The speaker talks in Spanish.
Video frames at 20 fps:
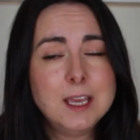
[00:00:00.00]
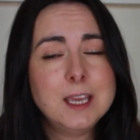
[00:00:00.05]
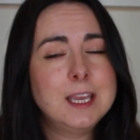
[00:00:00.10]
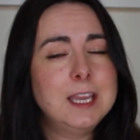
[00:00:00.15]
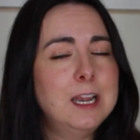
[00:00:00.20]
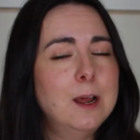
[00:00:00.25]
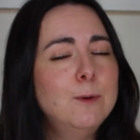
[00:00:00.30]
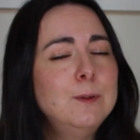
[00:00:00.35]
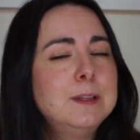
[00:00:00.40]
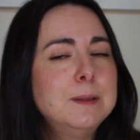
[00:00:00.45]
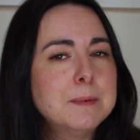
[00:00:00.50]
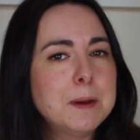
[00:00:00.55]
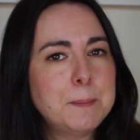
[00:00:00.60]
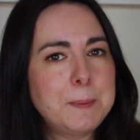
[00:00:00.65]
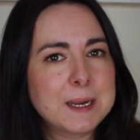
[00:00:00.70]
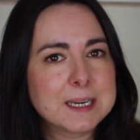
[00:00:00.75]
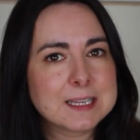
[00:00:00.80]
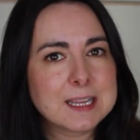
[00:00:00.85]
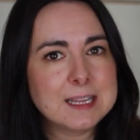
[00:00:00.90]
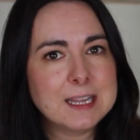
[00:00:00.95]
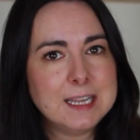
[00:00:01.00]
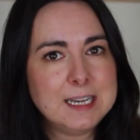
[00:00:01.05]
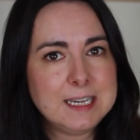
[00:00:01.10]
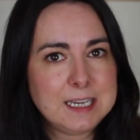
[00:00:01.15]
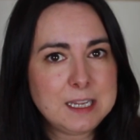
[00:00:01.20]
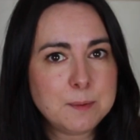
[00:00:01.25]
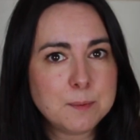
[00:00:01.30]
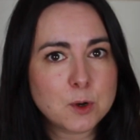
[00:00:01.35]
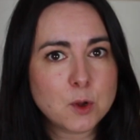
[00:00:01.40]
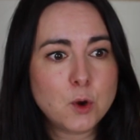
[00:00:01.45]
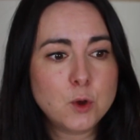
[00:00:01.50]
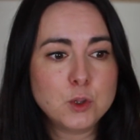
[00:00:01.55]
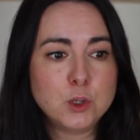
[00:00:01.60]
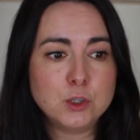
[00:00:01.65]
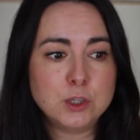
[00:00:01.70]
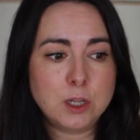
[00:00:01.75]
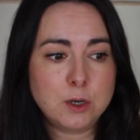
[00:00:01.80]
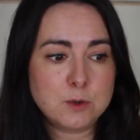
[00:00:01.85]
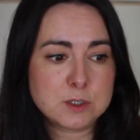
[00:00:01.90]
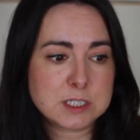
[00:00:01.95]
Y la última parte del libro,
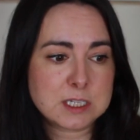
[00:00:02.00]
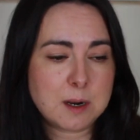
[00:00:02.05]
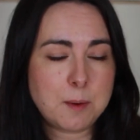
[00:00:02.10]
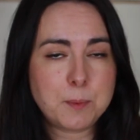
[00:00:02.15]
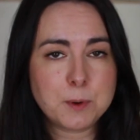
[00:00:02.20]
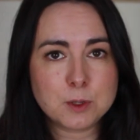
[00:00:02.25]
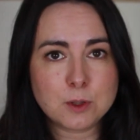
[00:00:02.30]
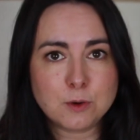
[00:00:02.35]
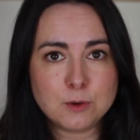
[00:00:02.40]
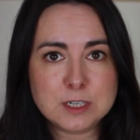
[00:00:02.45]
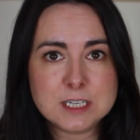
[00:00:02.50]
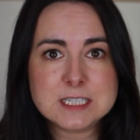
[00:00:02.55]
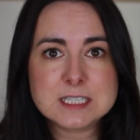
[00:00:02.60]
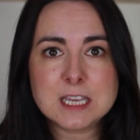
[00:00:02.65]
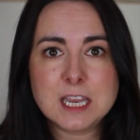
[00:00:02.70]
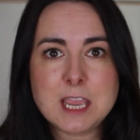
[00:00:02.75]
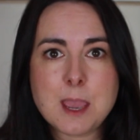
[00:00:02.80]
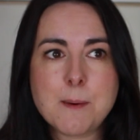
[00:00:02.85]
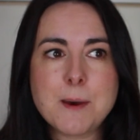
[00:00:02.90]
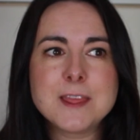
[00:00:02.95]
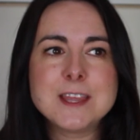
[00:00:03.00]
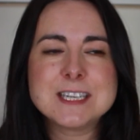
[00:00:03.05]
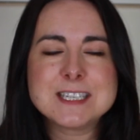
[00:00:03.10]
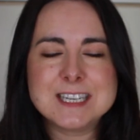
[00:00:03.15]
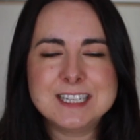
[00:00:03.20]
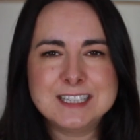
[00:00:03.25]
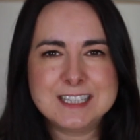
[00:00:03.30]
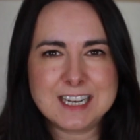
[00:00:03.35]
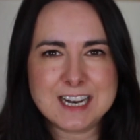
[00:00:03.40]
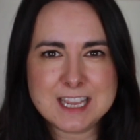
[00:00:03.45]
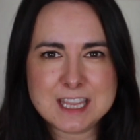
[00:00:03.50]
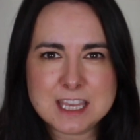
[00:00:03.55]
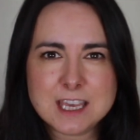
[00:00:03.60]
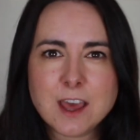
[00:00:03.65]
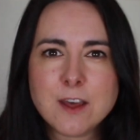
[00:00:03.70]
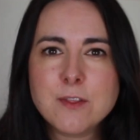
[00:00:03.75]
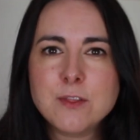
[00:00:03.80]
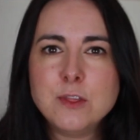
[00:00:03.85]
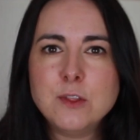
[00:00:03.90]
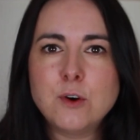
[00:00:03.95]
donde nuestra protagonista ya va
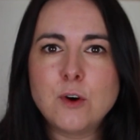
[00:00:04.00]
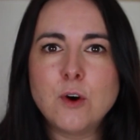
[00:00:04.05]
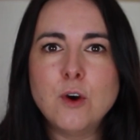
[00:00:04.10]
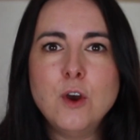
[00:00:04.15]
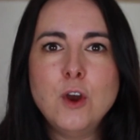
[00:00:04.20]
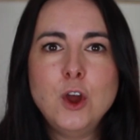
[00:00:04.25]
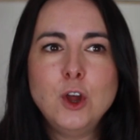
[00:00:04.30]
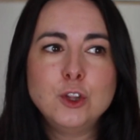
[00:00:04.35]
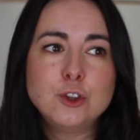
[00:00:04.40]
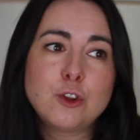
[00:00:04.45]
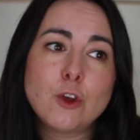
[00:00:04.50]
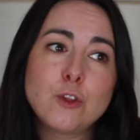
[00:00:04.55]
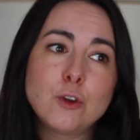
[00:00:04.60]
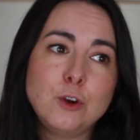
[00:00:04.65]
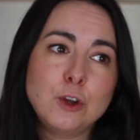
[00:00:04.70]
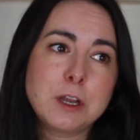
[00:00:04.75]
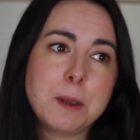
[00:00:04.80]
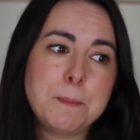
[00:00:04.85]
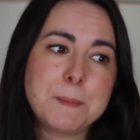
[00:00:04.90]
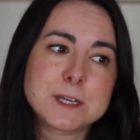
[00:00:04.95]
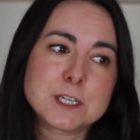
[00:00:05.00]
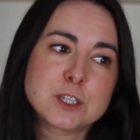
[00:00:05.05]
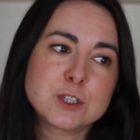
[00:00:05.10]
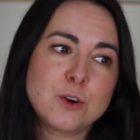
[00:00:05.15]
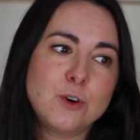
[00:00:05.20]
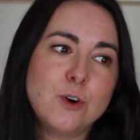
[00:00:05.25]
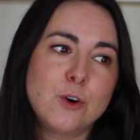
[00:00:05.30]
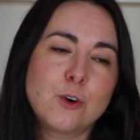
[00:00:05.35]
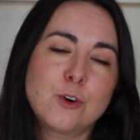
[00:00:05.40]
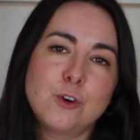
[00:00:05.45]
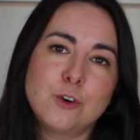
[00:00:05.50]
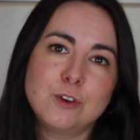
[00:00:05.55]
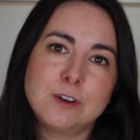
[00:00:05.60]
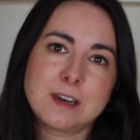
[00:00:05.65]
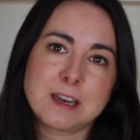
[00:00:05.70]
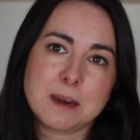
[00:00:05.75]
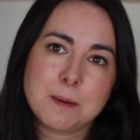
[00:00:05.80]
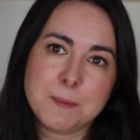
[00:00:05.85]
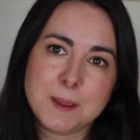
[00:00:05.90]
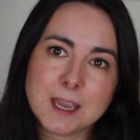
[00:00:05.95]
desentrañando todo lo que pasó
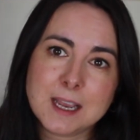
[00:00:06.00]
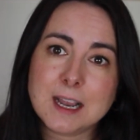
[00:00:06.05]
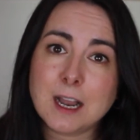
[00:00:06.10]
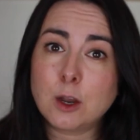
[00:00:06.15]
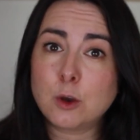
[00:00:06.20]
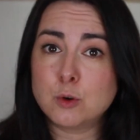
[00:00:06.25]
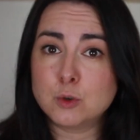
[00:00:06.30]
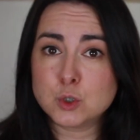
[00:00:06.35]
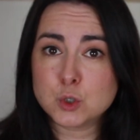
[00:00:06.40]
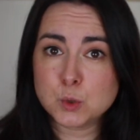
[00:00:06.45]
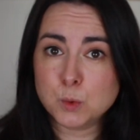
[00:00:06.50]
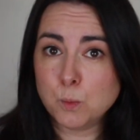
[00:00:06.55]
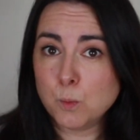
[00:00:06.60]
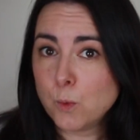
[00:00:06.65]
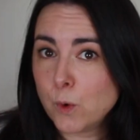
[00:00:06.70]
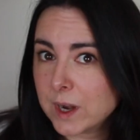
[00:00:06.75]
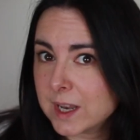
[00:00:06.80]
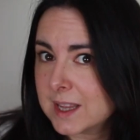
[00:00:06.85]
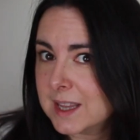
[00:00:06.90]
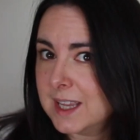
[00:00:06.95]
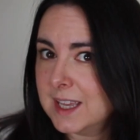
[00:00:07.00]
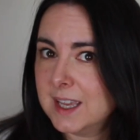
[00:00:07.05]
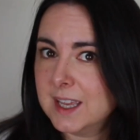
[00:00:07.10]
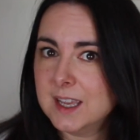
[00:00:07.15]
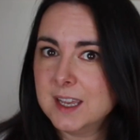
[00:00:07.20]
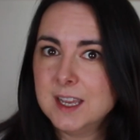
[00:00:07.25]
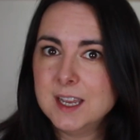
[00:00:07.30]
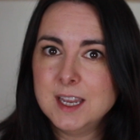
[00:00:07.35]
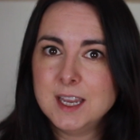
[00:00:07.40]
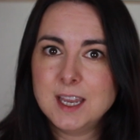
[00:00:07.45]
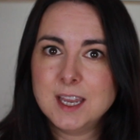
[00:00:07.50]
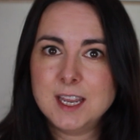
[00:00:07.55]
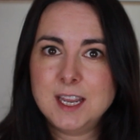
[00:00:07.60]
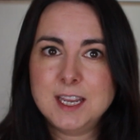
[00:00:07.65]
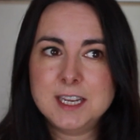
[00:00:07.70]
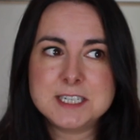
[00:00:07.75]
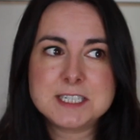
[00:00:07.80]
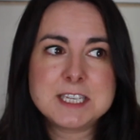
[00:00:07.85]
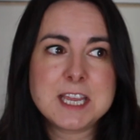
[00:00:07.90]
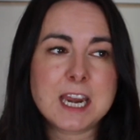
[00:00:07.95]
con Rebeca, con su muerte,
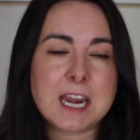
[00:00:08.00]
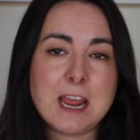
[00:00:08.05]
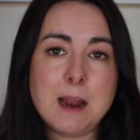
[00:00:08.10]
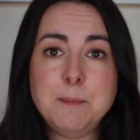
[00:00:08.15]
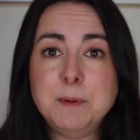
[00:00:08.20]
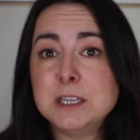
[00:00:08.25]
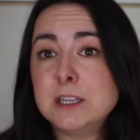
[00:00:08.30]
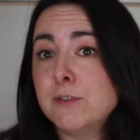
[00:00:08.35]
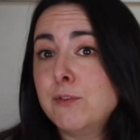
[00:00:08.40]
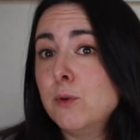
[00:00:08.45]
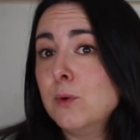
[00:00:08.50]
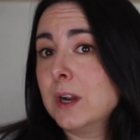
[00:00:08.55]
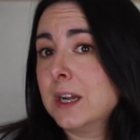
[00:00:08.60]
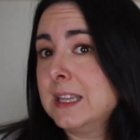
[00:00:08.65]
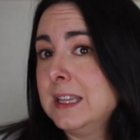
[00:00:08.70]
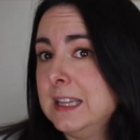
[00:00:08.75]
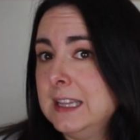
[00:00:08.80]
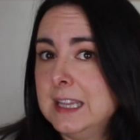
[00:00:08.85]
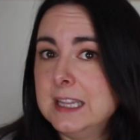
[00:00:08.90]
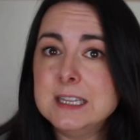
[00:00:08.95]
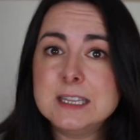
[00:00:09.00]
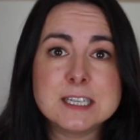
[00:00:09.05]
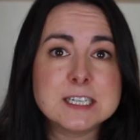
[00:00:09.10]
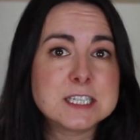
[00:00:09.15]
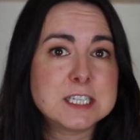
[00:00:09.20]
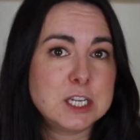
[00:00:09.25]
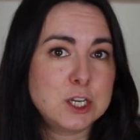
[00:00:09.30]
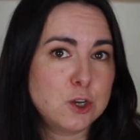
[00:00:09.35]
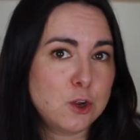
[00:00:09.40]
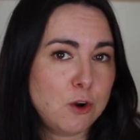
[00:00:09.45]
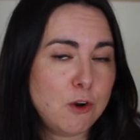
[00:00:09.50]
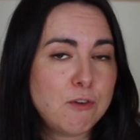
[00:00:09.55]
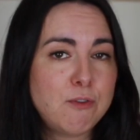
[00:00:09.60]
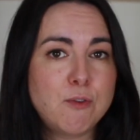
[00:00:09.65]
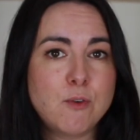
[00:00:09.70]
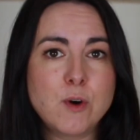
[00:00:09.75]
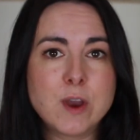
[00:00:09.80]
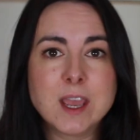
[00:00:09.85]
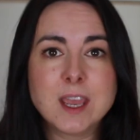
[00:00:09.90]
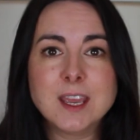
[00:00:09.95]
eh, si realmente fue un accidente, si no lo
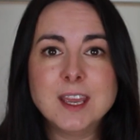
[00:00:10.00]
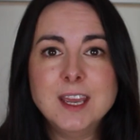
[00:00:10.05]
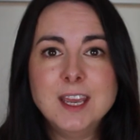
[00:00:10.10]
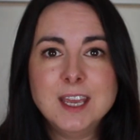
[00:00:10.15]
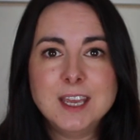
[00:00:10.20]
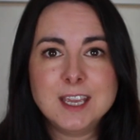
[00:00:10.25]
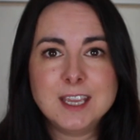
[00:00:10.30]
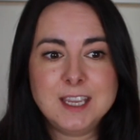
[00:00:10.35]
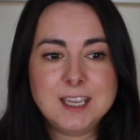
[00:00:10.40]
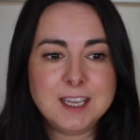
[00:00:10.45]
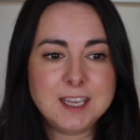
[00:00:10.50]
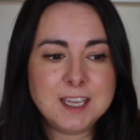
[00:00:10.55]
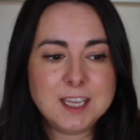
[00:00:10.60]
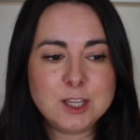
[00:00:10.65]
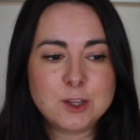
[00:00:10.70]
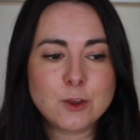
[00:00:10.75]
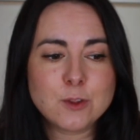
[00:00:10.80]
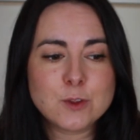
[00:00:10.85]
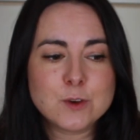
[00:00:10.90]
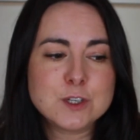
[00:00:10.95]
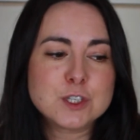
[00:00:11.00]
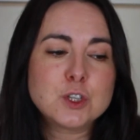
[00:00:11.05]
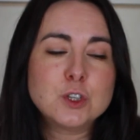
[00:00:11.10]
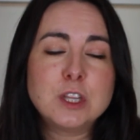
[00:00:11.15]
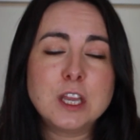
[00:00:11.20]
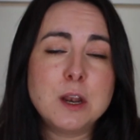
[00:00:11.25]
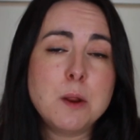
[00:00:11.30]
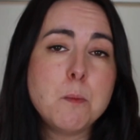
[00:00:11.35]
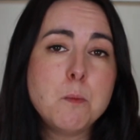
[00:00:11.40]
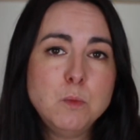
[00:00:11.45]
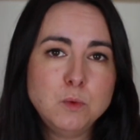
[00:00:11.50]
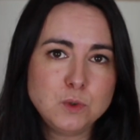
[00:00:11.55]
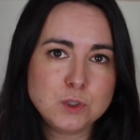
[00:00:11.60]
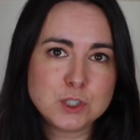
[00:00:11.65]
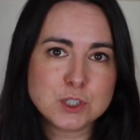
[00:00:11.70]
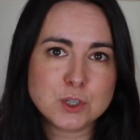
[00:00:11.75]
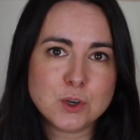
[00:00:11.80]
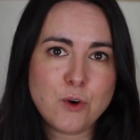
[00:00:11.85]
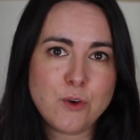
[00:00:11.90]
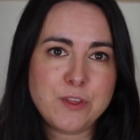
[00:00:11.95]
fue, y, todo eso tiene
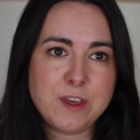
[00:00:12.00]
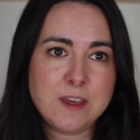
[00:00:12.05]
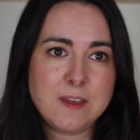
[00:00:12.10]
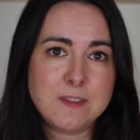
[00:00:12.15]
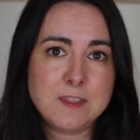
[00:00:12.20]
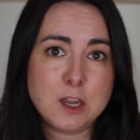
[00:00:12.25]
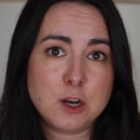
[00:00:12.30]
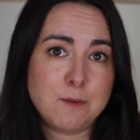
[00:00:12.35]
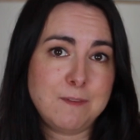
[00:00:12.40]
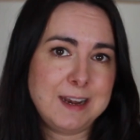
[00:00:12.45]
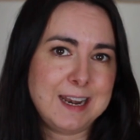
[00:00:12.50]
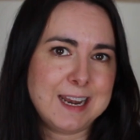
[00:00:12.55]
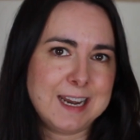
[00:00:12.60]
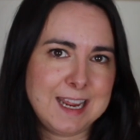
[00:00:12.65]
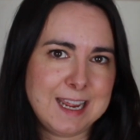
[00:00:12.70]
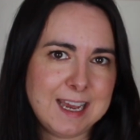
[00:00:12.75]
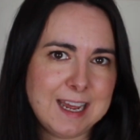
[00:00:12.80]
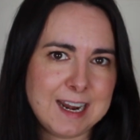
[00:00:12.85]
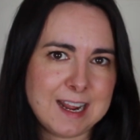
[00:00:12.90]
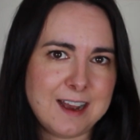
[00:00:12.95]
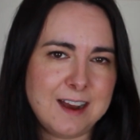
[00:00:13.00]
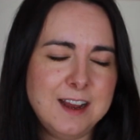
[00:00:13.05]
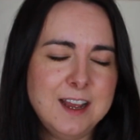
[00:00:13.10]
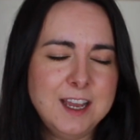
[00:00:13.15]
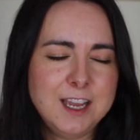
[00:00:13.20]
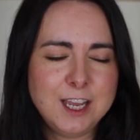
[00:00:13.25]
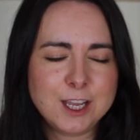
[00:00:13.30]
mucho de, novela negra.